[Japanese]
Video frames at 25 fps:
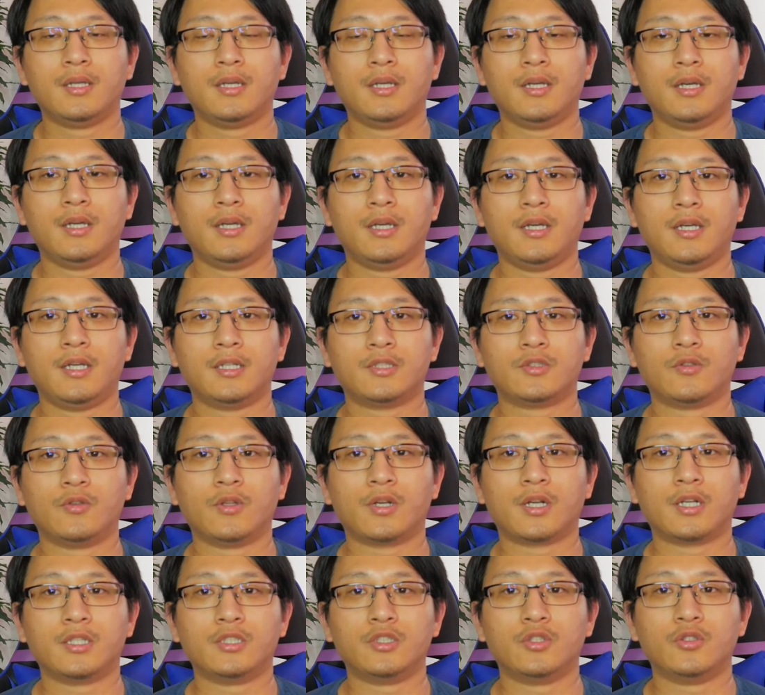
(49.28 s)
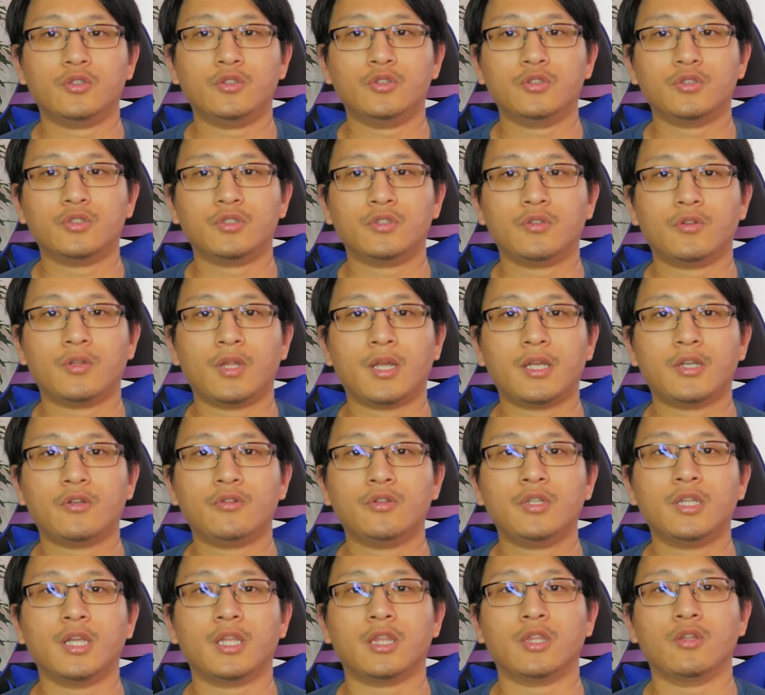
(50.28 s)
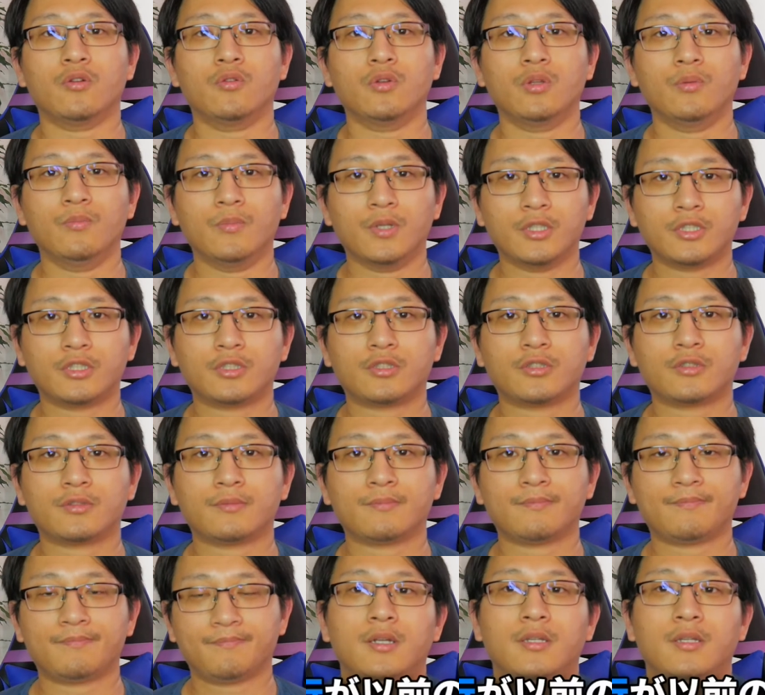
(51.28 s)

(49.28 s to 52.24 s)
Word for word: えー、そんな感じのニュースの内容になっております。